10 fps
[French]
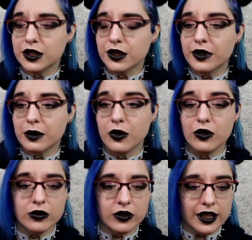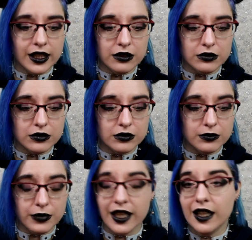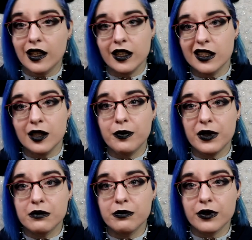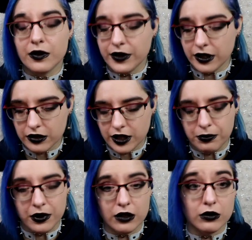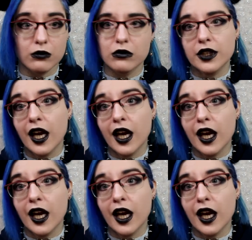survêtement et euh, bah, il, est, plein Enfin il est plein, non.